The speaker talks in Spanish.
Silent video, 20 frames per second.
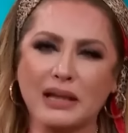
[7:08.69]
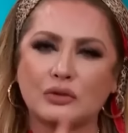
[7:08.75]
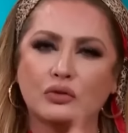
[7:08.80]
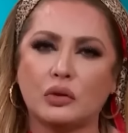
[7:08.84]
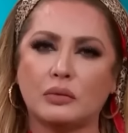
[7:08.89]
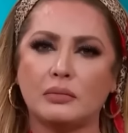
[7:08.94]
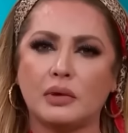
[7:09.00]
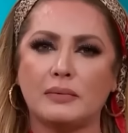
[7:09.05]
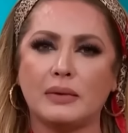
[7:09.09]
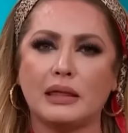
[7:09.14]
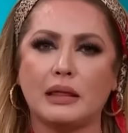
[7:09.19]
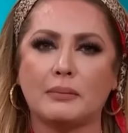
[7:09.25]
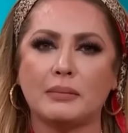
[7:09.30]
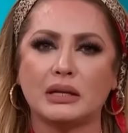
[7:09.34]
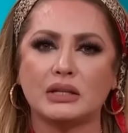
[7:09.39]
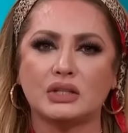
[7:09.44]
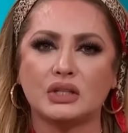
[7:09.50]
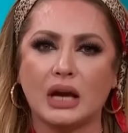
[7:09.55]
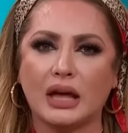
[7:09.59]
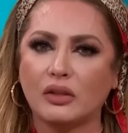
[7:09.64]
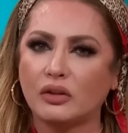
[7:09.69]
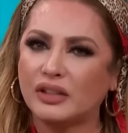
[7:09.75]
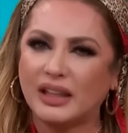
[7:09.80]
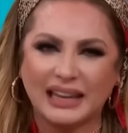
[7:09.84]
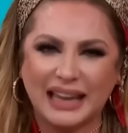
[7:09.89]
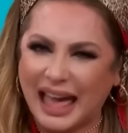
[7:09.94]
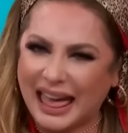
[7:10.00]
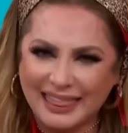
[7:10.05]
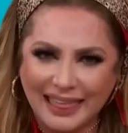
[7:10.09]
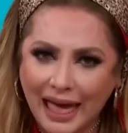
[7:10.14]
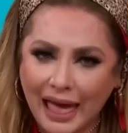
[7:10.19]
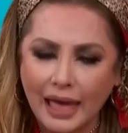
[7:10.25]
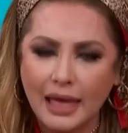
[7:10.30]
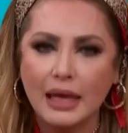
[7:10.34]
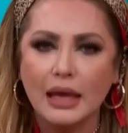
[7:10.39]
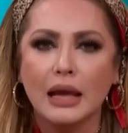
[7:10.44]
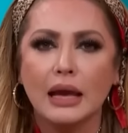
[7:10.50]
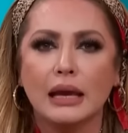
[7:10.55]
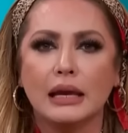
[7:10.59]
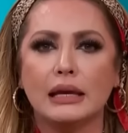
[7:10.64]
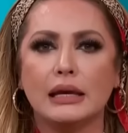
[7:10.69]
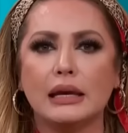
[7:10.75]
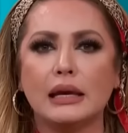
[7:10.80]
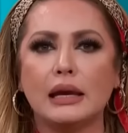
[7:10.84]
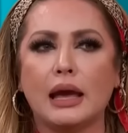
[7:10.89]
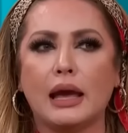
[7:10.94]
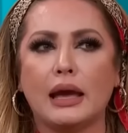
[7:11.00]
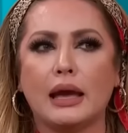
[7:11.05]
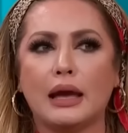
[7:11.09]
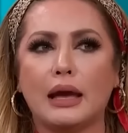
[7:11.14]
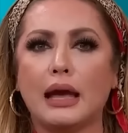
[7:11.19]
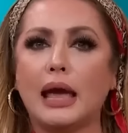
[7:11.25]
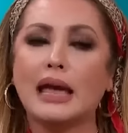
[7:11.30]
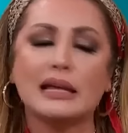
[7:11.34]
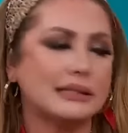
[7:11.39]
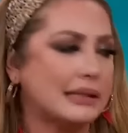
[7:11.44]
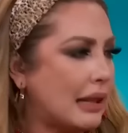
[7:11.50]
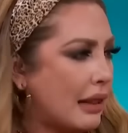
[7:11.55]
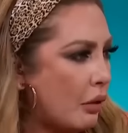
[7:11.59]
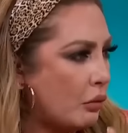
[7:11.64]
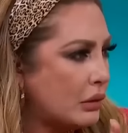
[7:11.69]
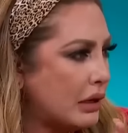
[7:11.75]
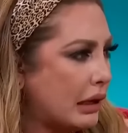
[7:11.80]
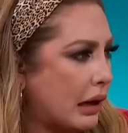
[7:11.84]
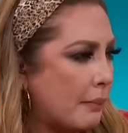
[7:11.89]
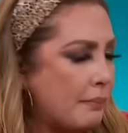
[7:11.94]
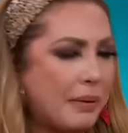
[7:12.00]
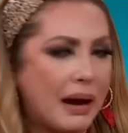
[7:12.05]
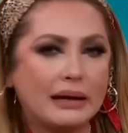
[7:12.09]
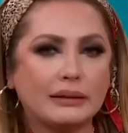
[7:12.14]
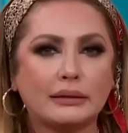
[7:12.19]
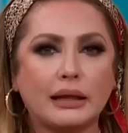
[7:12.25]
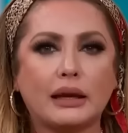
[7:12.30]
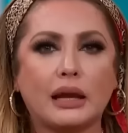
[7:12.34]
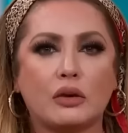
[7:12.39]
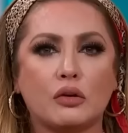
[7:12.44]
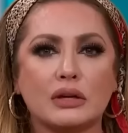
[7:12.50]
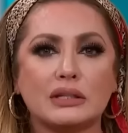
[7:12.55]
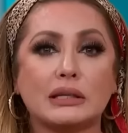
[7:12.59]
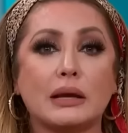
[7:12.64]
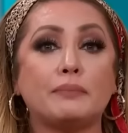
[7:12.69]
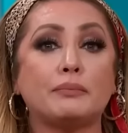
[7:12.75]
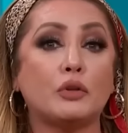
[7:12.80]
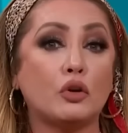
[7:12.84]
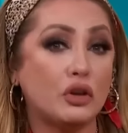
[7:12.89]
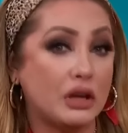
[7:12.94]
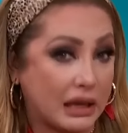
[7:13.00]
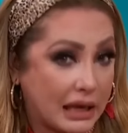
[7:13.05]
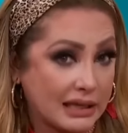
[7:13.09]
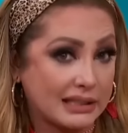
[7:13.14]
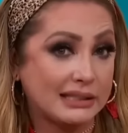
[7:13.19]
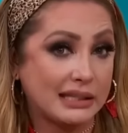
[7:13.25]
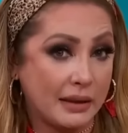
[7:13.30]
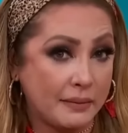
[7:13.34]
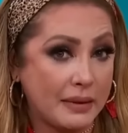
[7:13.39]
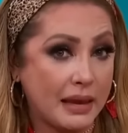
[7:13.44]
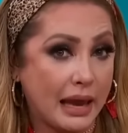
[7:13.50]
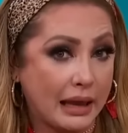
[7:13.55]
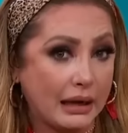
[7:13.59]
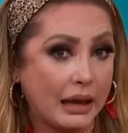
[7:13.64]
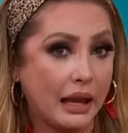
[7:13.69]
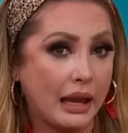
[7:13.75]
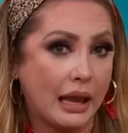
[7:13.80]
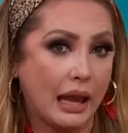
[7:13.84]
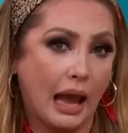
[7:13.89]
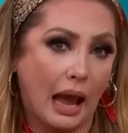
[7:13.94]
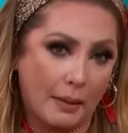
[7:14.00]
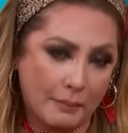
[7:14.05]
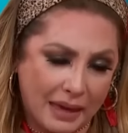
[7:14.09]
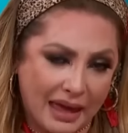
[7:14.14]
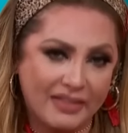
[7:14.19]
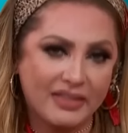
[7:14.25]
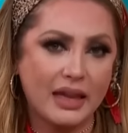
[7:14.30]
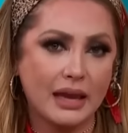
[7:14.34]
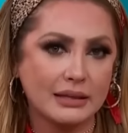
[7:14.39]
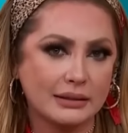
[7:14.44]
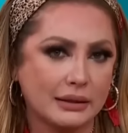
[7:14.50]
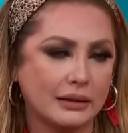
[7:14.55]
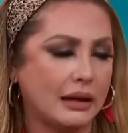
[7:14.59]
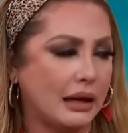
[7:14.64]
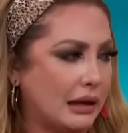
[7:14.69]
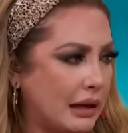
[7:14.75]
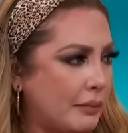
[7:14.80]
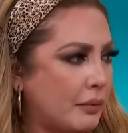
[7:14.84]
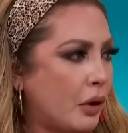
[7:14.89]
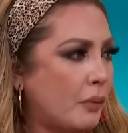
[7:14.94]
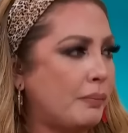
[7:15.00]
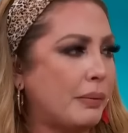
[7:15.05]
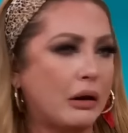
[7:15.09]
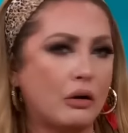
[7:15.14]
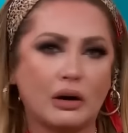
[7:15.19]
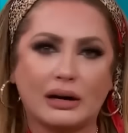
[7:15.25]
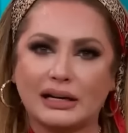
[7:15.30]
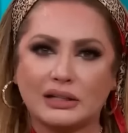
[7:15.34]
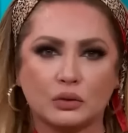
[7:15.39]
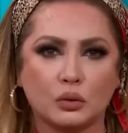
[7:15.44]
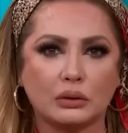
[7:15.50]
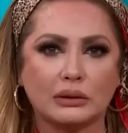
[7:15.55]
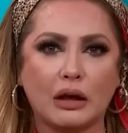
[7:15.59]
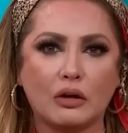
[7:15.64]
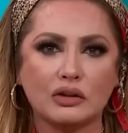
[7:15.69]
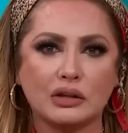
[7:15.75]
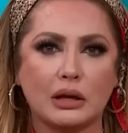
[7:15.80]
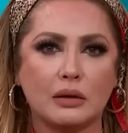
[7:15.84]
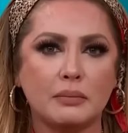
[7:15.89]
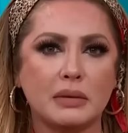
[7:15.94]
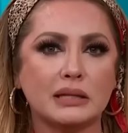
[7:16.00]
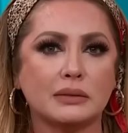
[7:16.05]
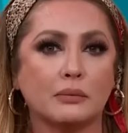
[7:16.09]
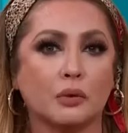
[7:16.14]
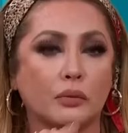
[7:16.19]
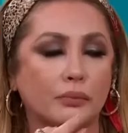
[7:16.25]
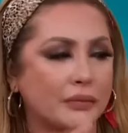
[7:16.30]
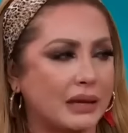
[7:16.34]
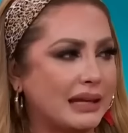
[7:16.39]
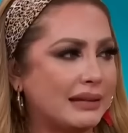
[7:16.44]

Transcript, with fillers: peso en mi vida manchado de nada. Y eh, esa es la única parte que yo acepto y que sí viene a medias en el libro, pero el resultado es el mismo,